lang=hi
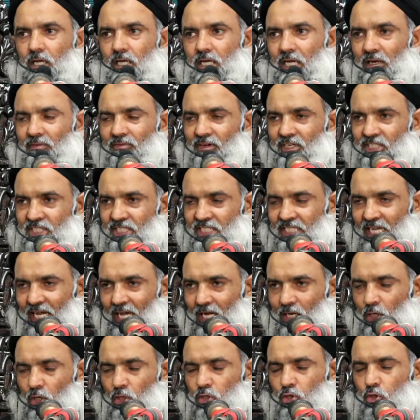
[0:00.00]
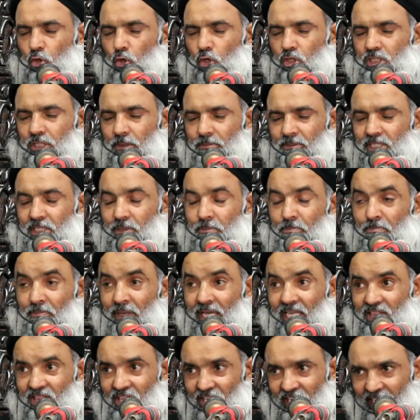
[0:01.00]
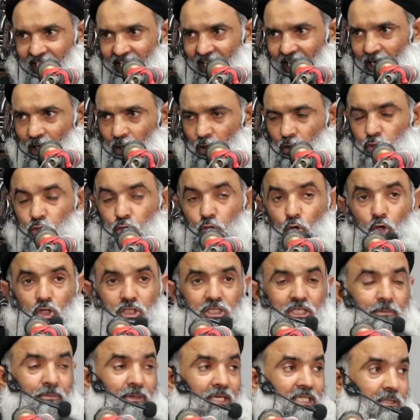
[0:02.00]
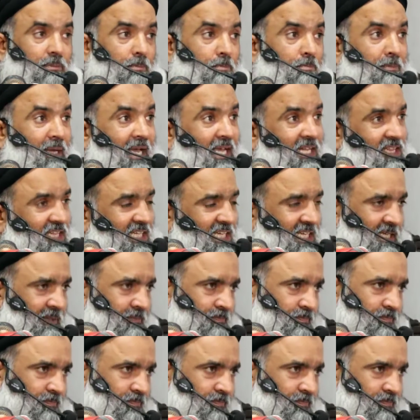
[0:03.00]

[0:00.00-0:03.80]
कलवंजी डालो दो चम्मच मेथरे डालो दो चम्मच मेहंदी